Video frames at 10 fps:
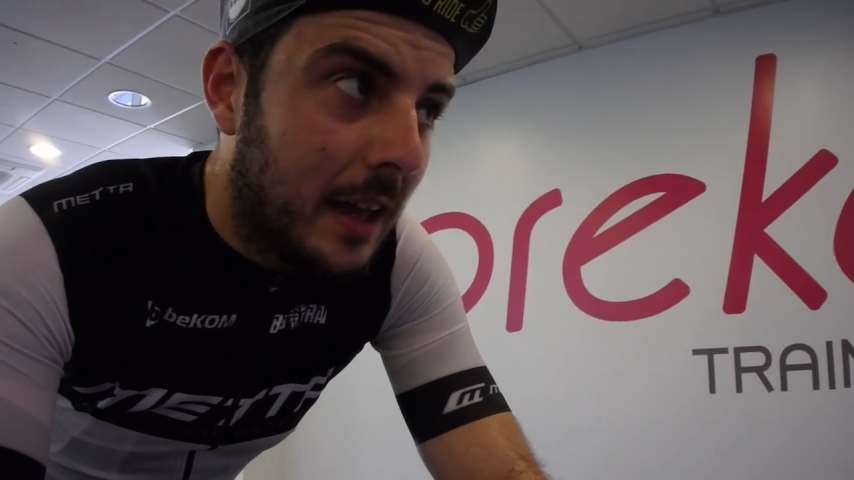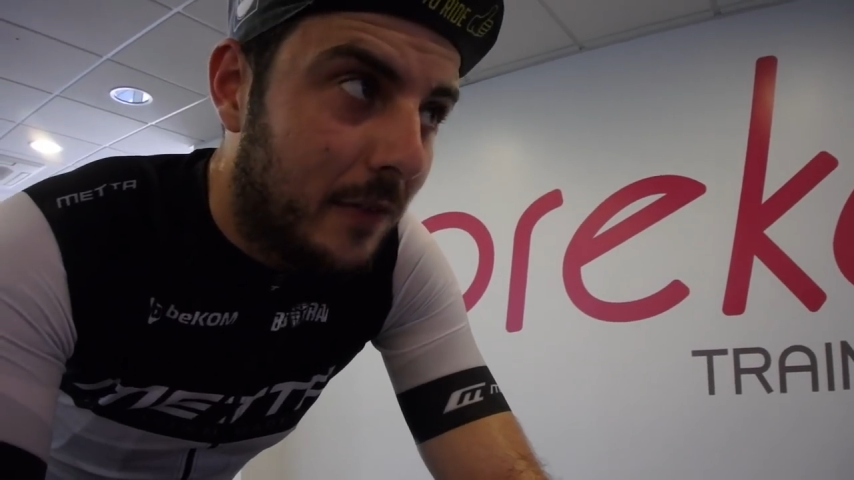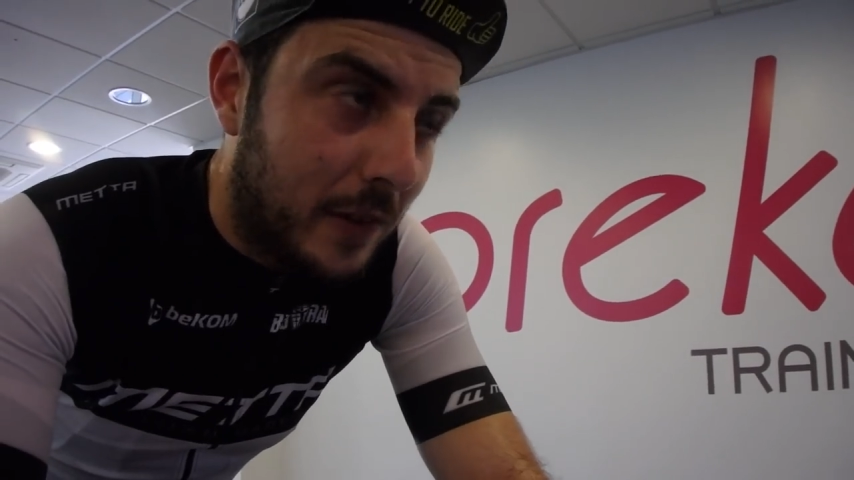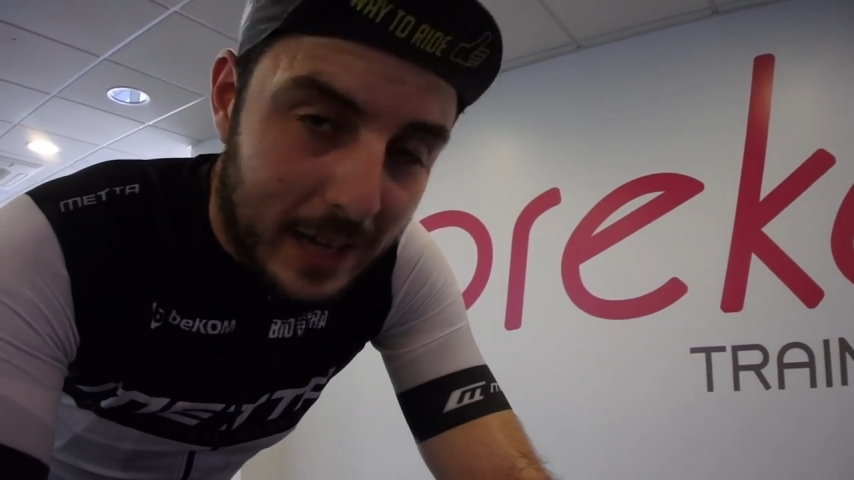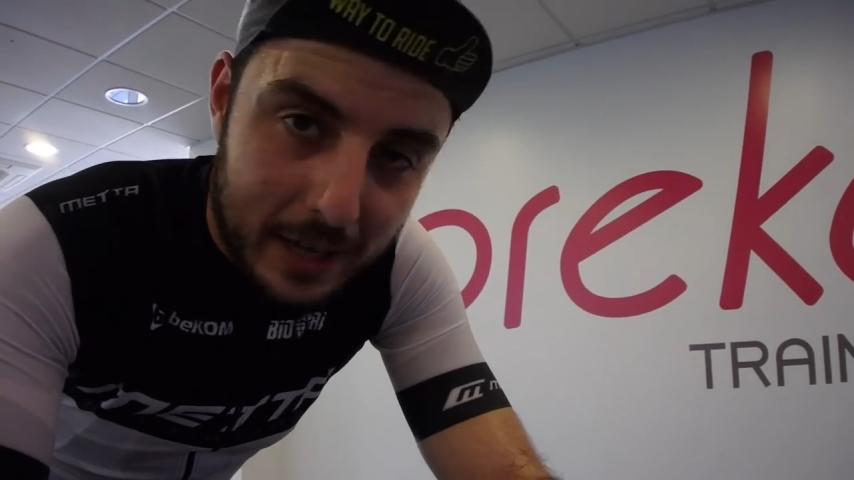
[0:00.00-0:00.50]

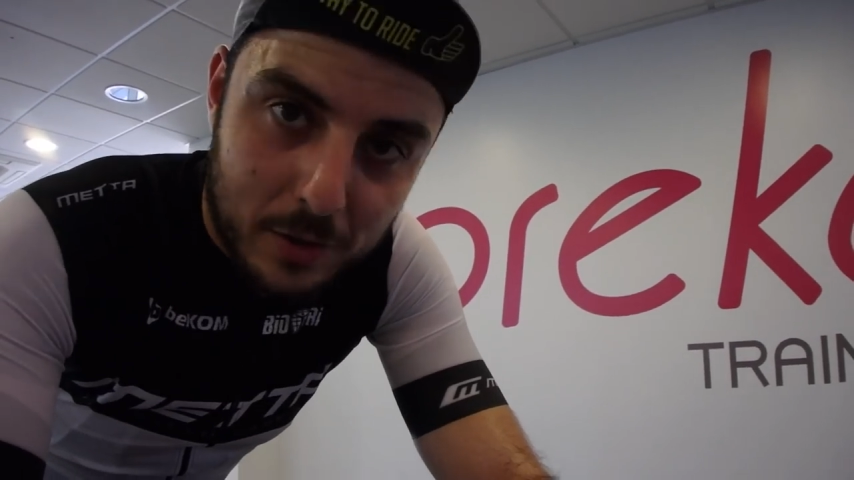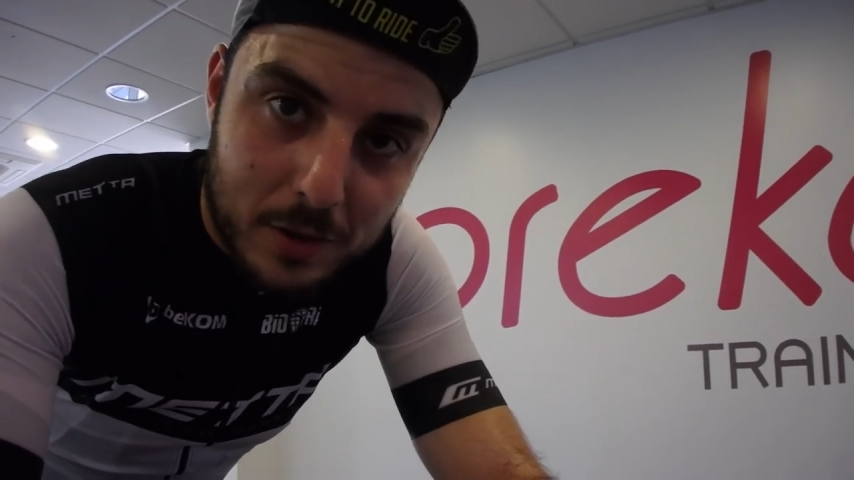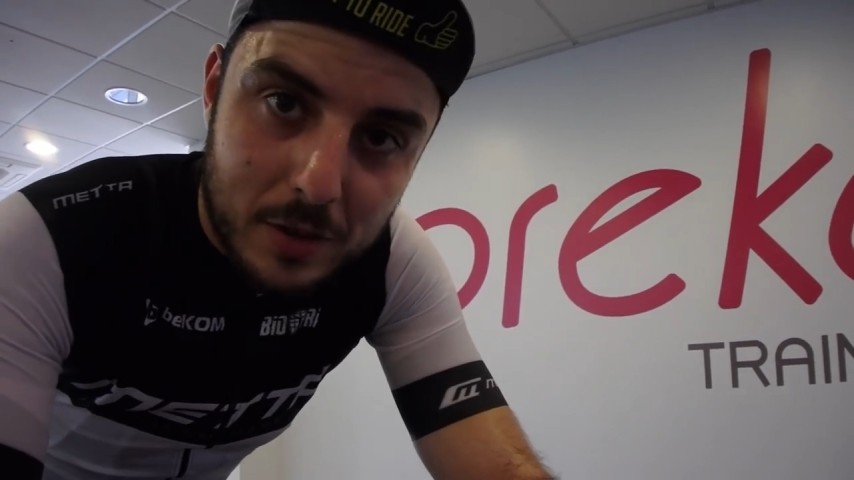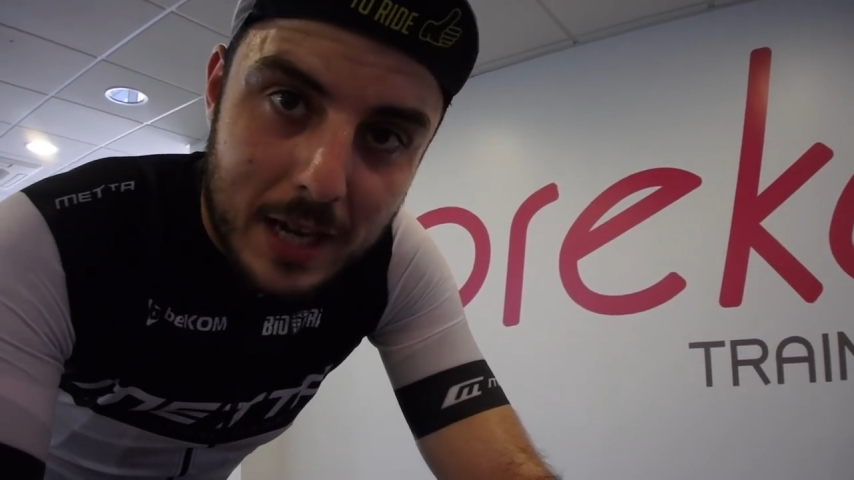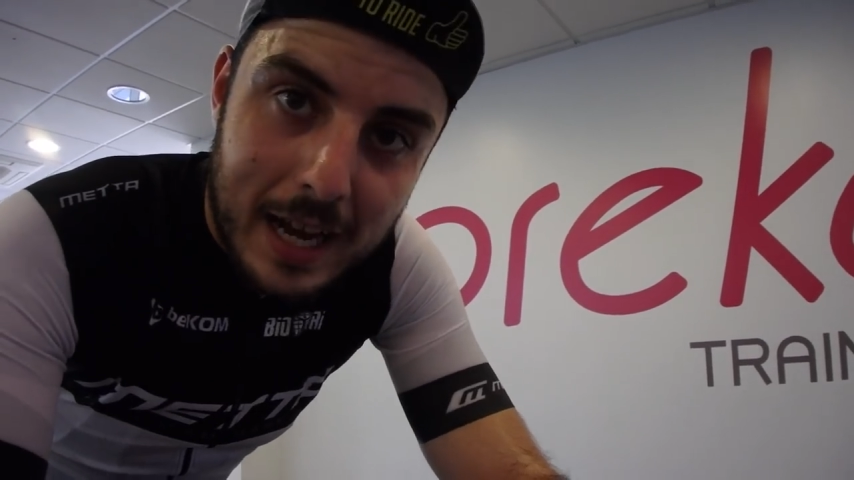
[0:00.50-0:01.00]
Y
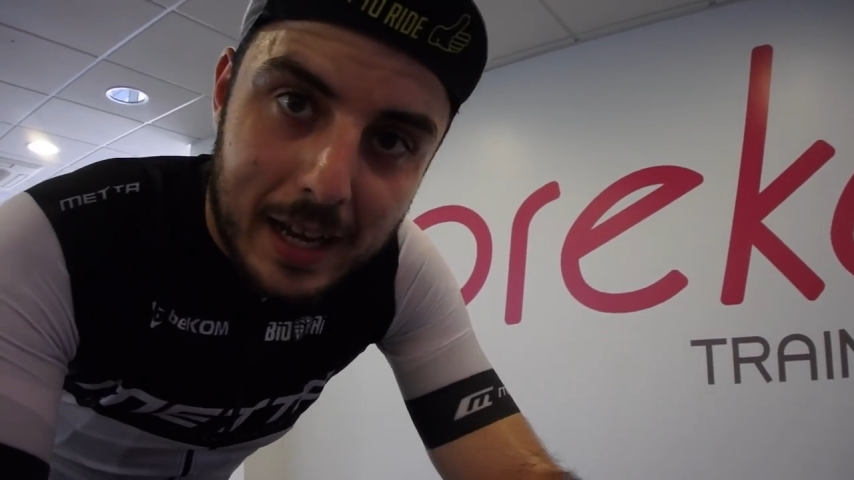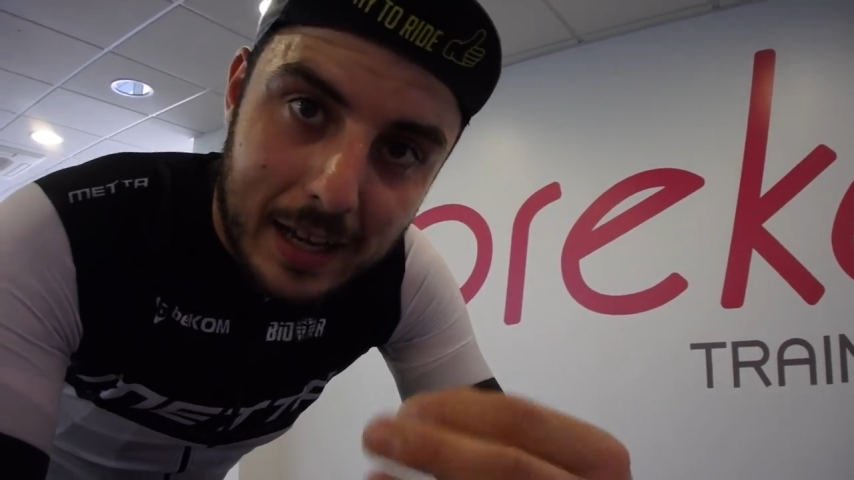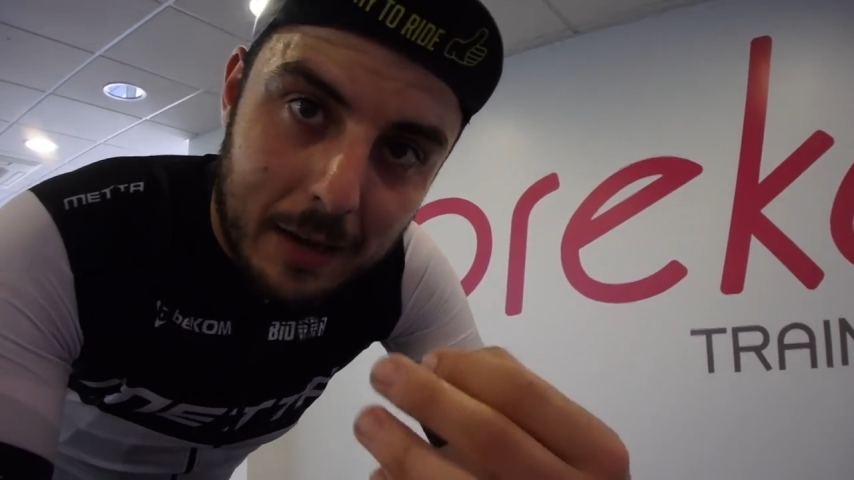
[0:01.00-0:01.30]
fijaros, o sea,